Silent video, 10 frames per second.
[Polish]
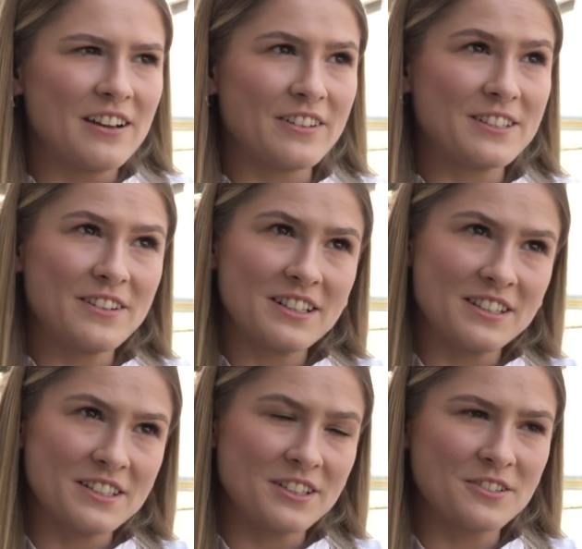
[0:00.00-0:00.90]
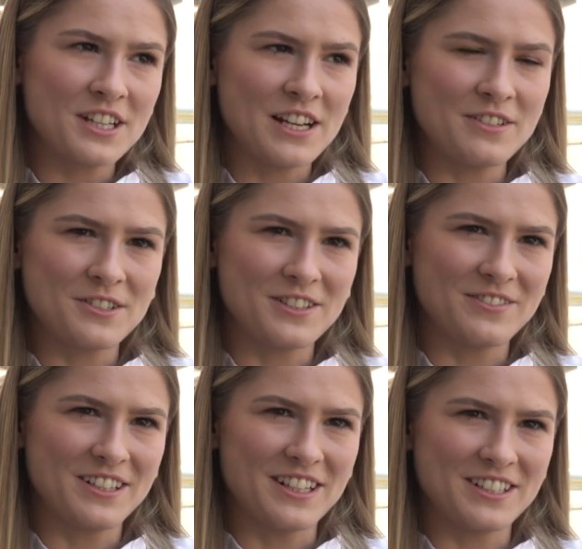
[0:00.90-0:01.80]
Więc faktycznie, no ciekawe co się
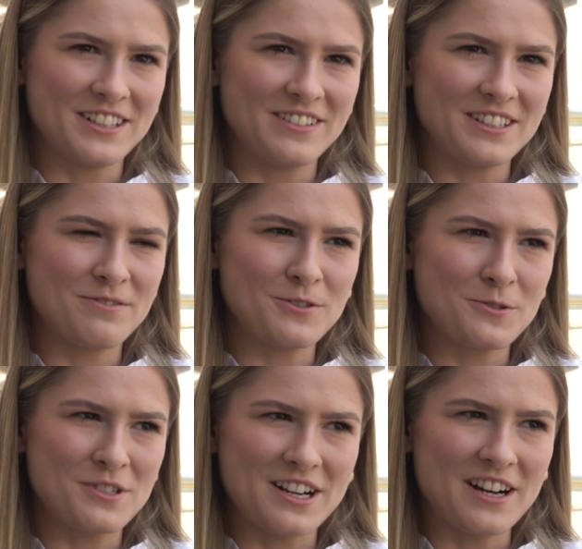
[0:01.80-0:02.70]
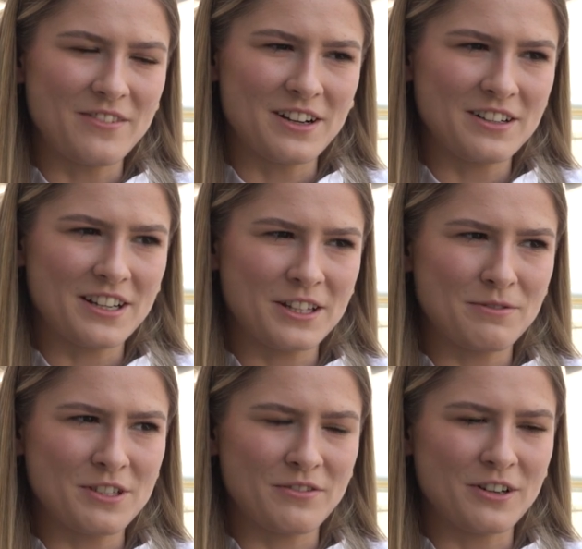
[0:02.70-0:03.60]
wydarzy, nawet jestem po prostu ciekawa, jak
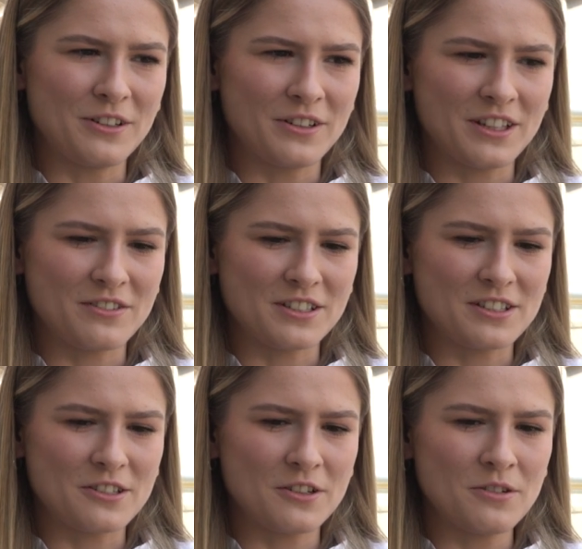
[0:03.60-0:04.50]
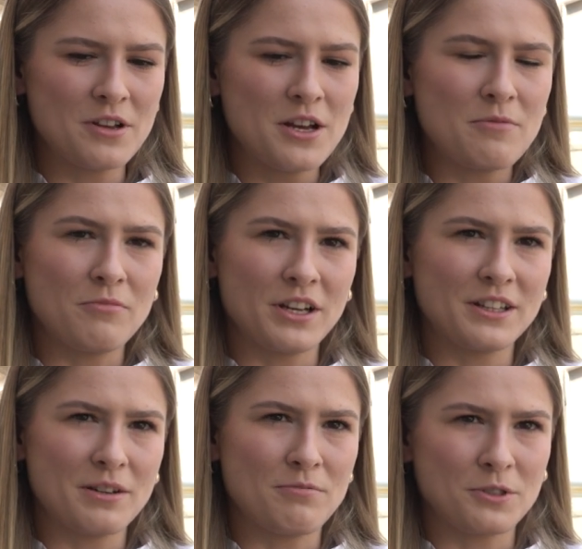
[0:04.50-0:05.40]
to będzie wyglądać wszystko, bo
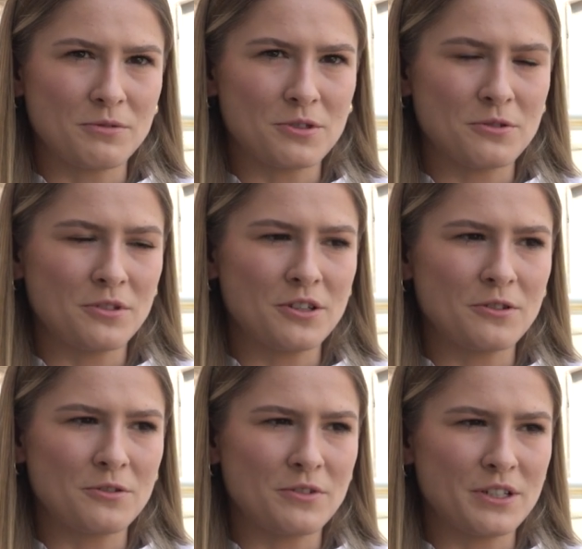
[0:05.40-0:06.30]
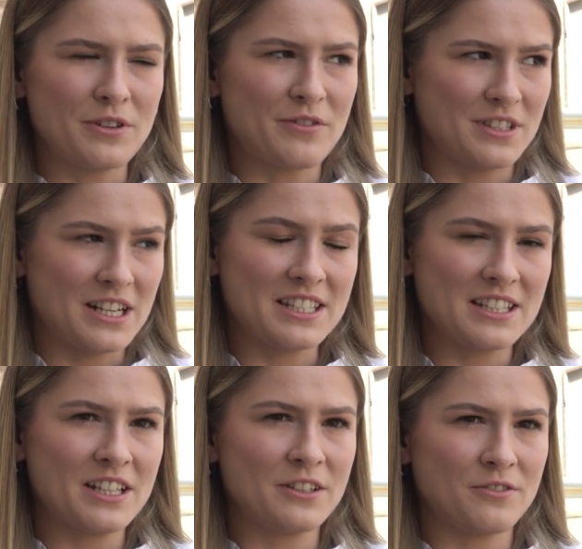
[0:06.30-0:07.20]
jednak poziom z roku na rok uważam, że
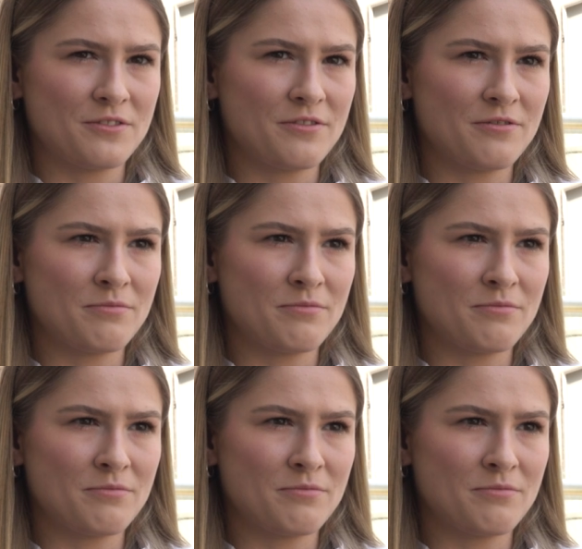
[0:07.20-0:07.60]
wzrasta i to w,